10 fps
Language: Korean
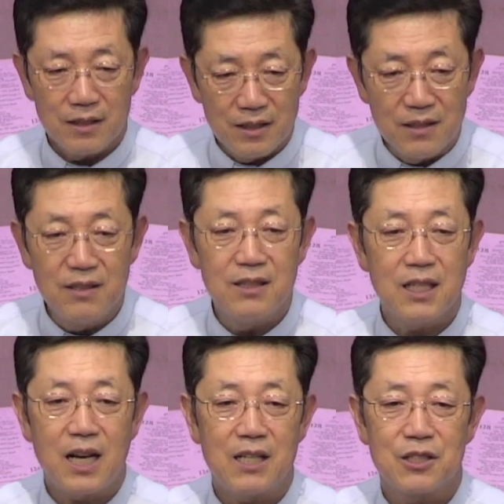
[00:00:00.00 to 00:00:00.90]

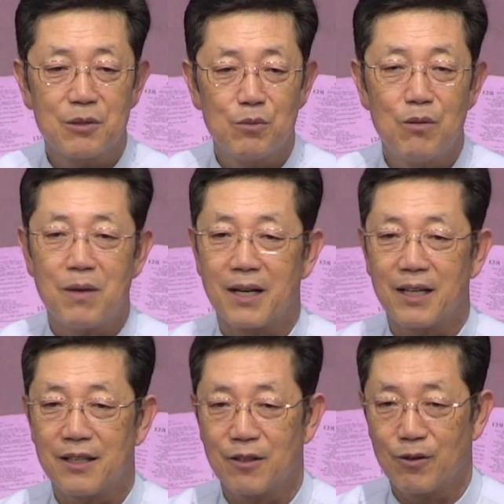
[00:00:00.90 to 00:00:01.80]
인자하심을
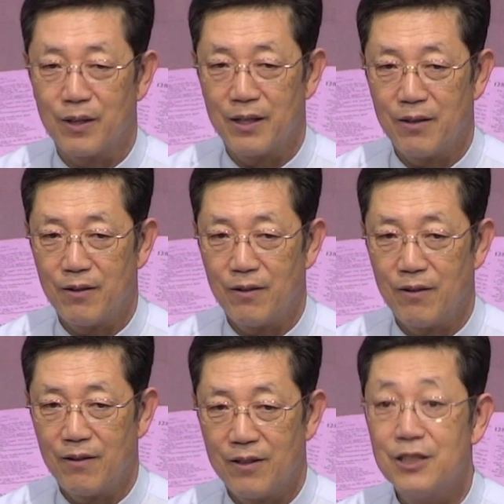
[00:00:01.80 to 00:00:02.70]
말하는 거예요.
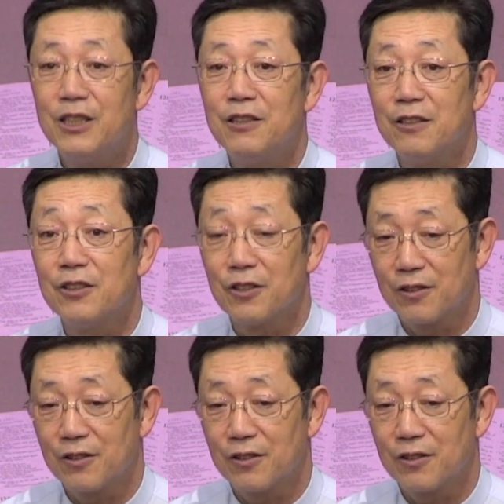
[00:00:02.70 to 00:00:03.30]
이 능력.